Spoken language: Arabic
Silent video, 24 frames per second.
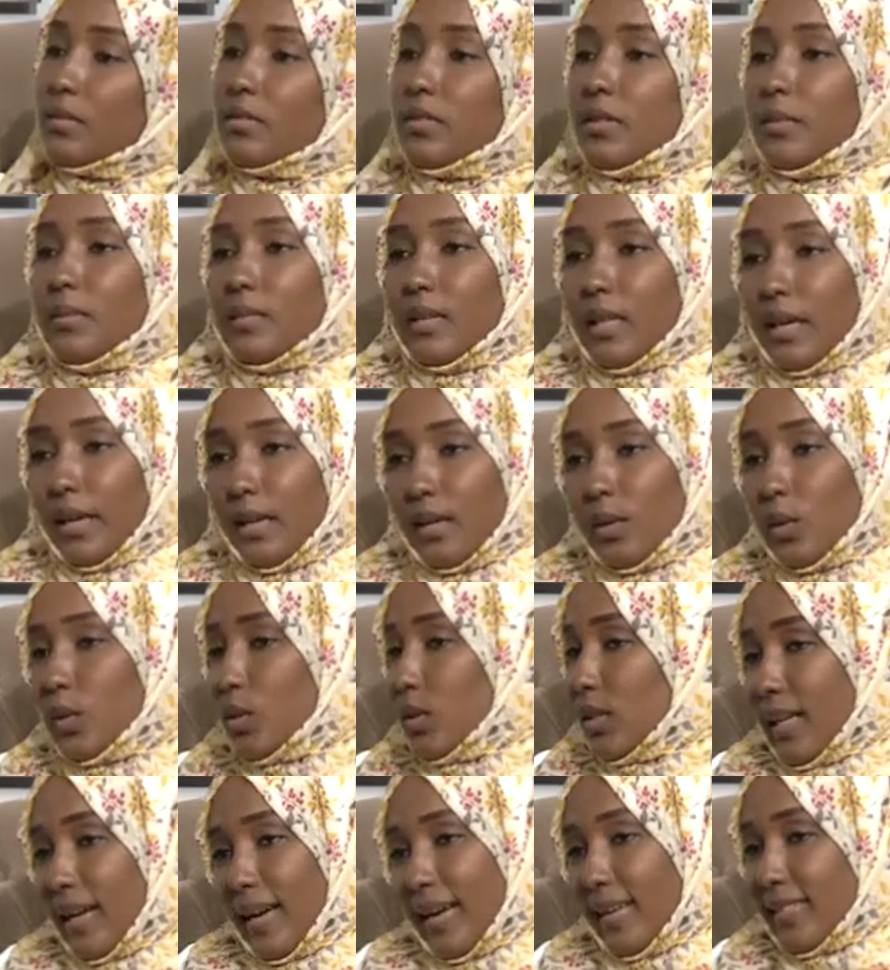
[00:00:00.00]
في البدايه
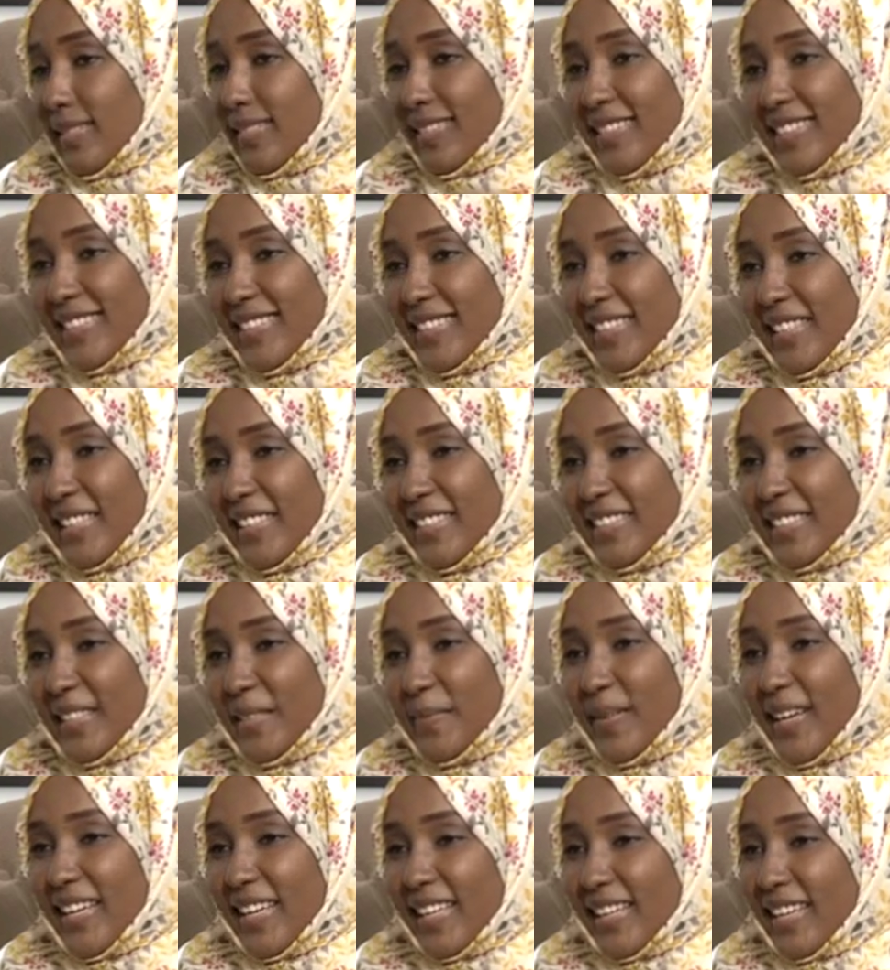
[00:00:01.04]
كنت عادي زي زي
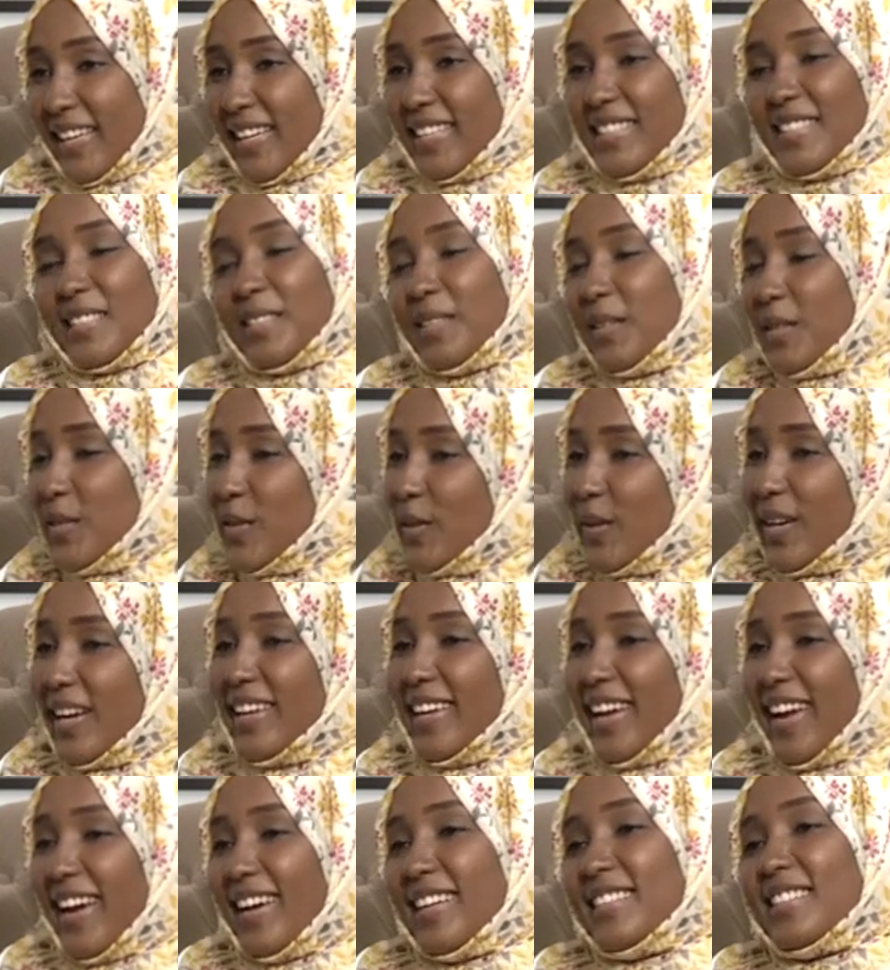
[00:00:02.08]
باقي الناس ننشر اي
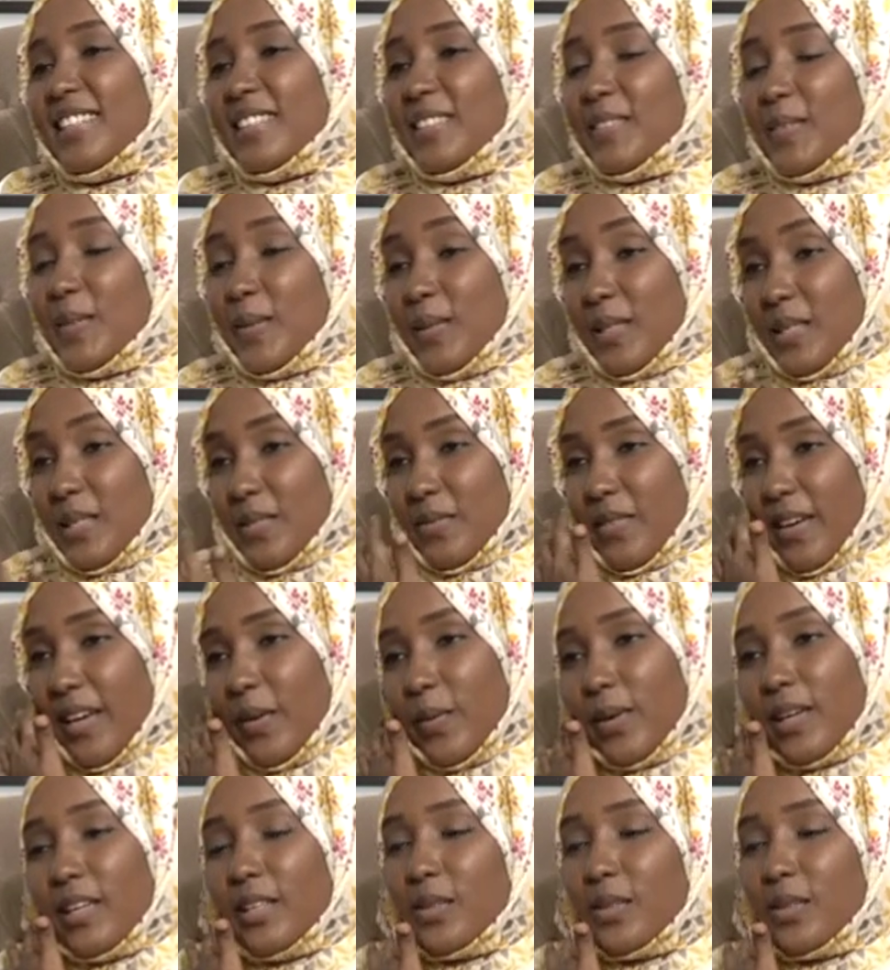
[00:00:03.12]
حاجه نتنت في اي